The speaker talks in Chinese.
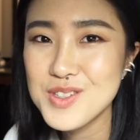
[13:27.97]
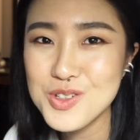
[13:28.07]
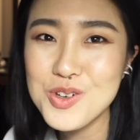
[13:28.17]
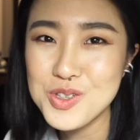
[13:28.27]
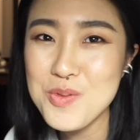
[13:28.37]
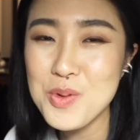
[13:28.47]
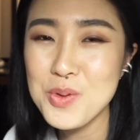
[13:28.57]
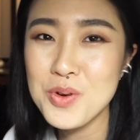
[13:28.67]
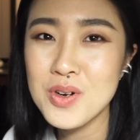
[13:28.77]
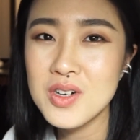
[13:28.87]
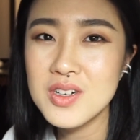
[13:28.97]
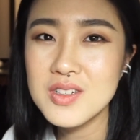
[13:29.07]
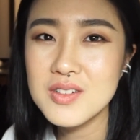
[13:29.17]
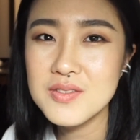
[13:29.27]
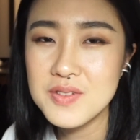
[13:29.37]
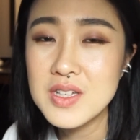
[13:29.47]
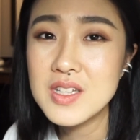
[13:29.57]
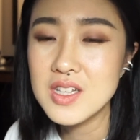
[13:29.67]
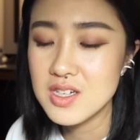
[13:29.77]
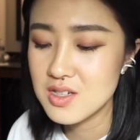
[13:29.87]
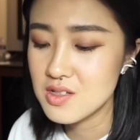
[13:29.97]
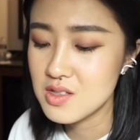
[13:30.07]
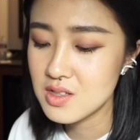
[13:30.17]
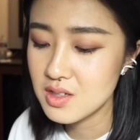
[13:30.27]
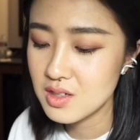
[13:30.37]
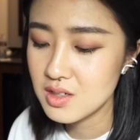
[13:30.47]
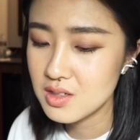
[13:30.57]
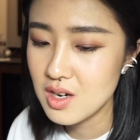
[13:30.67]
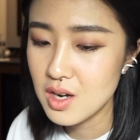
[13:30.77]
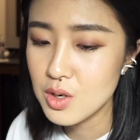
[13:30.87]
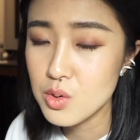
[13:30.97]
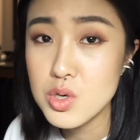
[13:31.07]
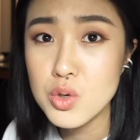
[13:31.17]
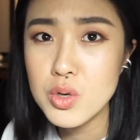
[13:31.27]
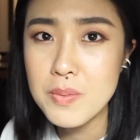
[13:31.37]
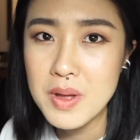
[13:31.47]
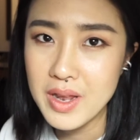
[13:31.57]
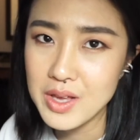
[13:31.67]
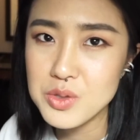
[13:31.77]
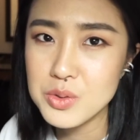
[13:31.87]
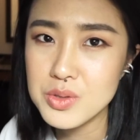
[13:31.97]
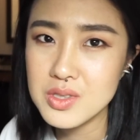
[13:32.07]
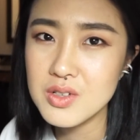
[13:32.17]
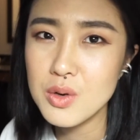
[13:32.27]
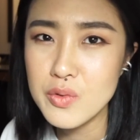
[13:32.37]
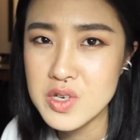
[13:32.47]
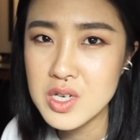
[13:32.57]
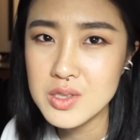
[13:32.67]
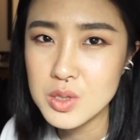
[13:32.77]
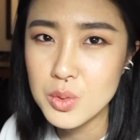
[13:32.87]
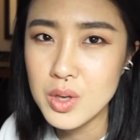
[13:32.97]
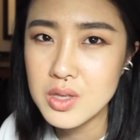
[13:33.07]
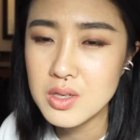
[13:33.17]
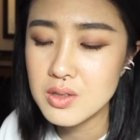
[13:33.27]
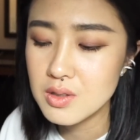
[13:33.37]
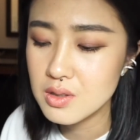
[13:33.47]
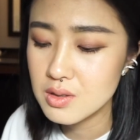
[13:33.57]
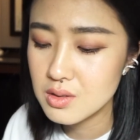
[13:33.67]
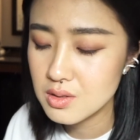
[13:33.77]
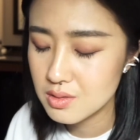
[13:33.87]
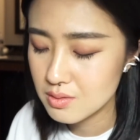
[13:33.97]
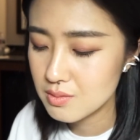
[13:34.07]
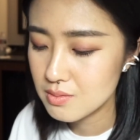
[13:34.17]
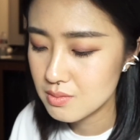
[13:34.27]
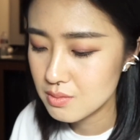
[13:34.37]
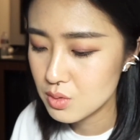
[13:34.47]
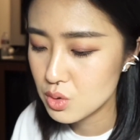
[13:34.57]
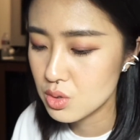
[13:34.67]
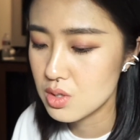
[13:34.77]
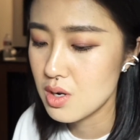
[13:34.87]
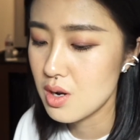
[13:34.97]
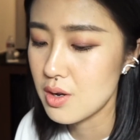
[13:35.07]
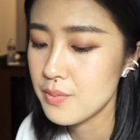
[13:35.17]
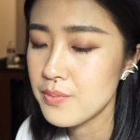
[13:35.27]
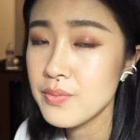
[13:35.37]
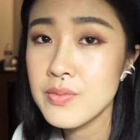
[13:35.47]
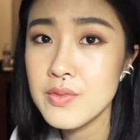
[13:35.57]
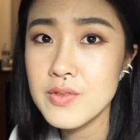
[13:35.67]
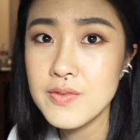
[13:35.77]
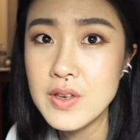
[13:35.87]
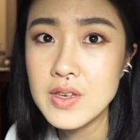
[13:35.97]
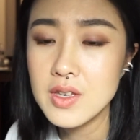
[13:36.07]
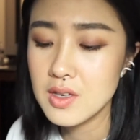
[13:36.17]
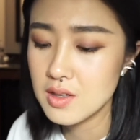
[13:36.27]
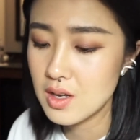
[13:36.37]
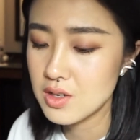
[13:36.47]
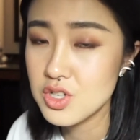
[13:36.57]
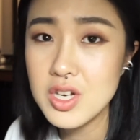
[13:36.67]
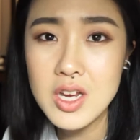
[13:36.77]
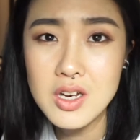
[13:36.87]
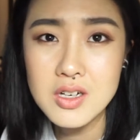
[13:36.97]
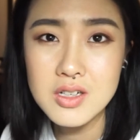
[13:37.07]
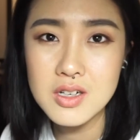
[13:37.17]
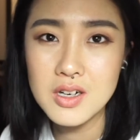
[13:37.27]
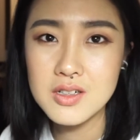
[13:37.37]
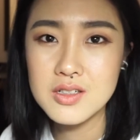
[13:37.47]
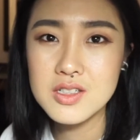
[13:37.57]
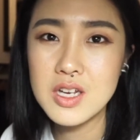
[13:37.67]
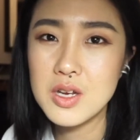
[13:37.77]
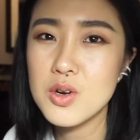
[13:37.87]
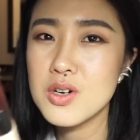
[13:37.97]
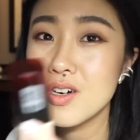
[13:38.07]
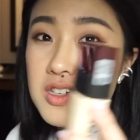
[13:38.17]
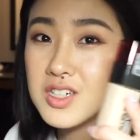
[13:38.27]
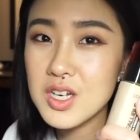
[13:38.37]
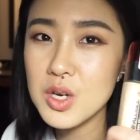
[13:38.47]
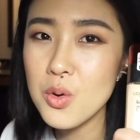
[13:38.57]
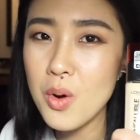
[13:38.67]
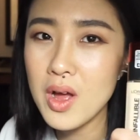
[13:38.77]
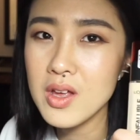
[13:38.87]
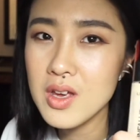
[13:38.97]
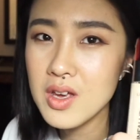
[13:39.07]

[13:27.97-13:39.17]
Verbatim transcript: 做过那么多粉底的实测，然后我手里本来就有一些我非常喜欢的，就是粉底啊，这一颗、这一颗、这一罐，